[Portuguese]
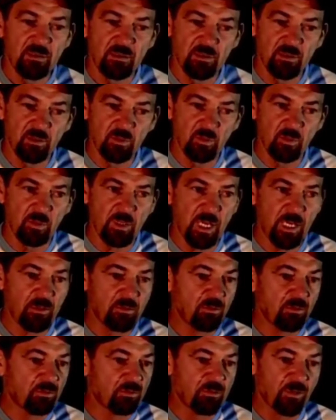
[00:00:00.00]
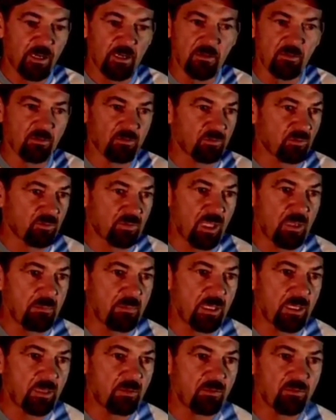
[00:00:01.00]
e o gado não vai, não tem
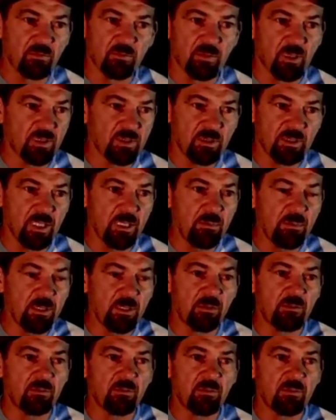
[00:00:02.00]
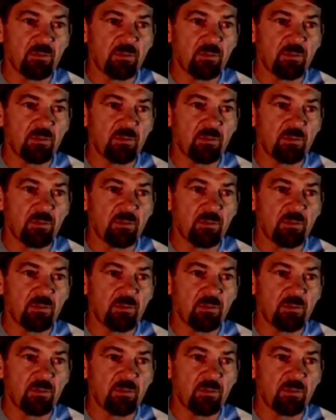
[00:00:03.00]
medo, acho que tem medo.